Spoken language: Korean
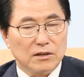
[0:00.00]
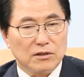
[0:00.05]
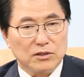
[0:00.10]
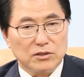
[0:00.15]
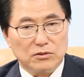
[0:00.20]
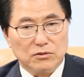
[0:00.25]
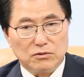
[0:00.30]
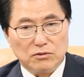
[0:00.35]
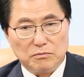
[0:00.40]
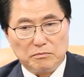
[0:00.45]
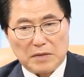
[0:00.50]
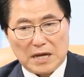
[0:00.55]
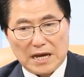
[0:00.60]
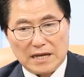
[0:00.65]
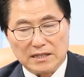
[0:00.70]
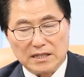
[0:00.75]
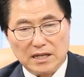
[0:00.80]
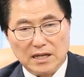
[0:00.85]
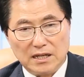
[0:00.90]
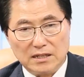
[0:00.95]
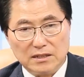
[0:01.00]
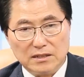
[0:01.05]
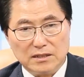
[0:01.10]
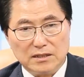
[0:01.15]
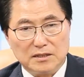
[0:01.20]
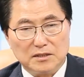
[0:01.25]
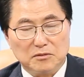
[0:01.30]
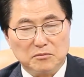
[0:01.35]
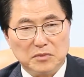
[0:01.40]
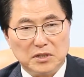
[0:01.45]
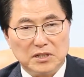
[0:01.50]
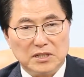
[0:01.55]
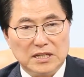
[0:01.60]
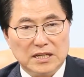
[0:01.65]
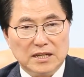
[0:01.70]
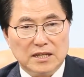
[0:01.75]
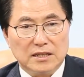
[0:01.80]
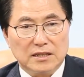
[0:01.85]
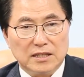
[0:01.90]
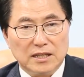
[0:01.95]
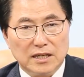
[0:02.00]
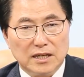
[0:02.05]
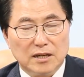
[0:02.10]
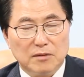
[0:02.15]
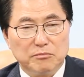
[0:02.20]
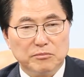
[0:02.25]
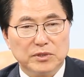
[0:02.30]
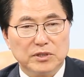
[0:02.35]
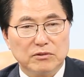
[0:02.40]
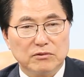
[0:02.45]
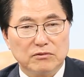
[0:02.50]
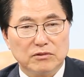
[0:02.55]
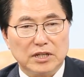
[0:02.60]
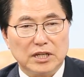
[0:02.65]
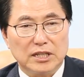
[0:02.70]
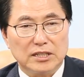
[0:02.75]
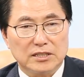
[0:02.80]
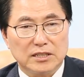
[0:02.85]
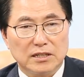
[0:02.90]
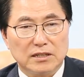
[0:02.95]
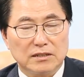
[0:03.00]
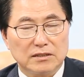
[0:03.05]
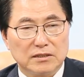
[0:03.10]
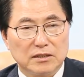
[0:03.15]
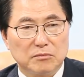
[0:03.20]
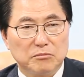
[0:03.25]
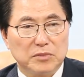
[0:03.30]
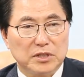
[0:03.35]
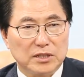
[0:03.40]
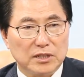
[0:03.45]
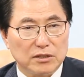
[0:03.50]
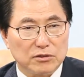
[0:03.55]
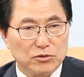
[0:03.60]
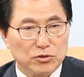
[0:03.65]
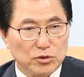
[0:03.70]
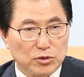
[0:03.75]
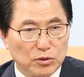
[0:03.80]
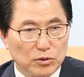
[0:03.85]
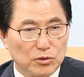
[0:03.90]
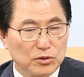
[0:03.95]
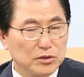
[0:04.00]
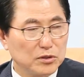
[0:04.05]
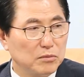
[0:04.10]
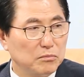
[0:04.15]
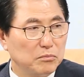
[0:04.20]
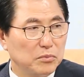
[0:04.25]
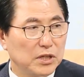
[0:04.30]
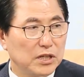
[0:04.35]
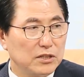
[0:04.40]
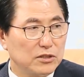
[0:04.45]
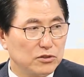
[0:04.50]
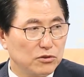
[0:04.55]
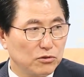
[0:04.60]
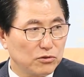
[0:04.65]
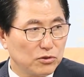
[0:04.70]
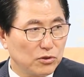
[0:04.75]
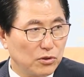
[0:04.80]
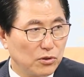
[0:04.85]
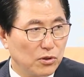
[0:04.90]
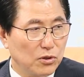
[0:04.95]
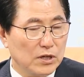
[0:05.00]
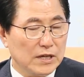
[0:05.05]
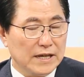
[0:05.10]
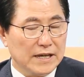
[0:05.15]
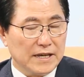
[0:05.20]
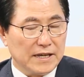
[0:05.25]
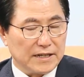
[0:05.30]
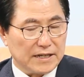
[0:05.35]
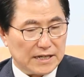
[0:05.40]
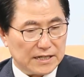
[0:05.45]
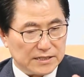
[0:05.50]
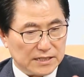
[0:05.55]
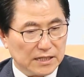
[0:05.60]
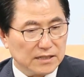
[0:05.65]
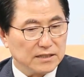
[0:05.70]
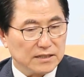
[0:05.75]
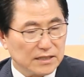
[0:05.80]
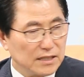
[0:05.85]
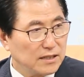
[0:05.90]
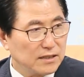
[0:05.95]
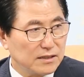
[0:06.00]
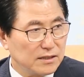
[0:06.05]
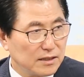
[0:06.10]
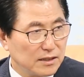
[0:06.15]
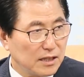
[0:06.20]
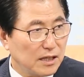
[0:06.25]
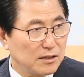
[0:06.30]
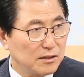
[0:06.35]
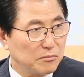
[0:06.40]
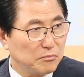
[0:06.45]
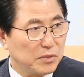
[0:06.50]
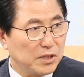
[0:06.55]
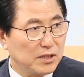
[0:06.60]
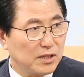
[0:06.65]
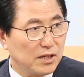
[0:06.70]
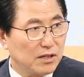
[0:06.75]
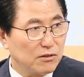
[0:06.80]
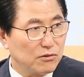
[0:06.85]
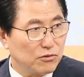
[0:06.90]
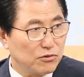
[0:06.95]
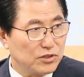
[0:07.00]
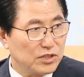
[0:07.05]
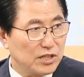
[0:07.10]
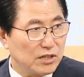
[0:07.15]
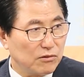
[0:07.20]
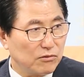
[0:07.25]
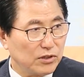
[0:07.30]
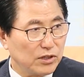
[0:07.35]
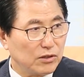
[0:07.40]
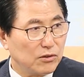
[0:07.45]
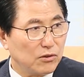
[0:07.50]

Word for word: 그리고 바다는 정말 대한민국의 청정바다 수도로 선포할 정도로 가장 깨끗한 바다를 유지하고